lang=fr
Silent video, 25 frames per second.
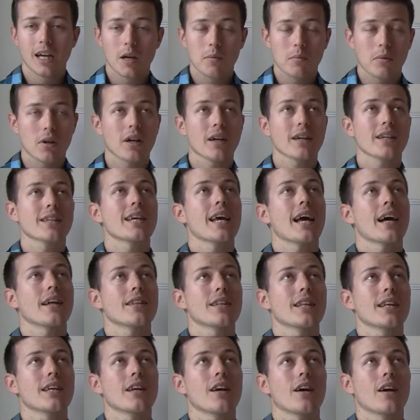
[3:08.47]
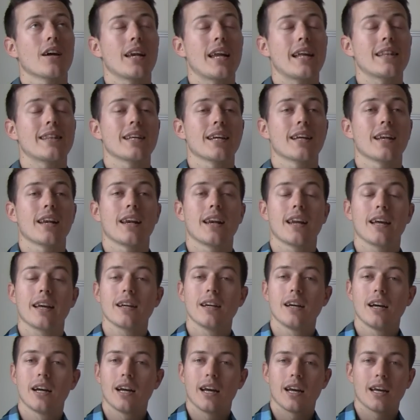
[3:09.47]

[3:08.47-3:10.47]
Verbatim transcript: puis là, regarder euh, la télé.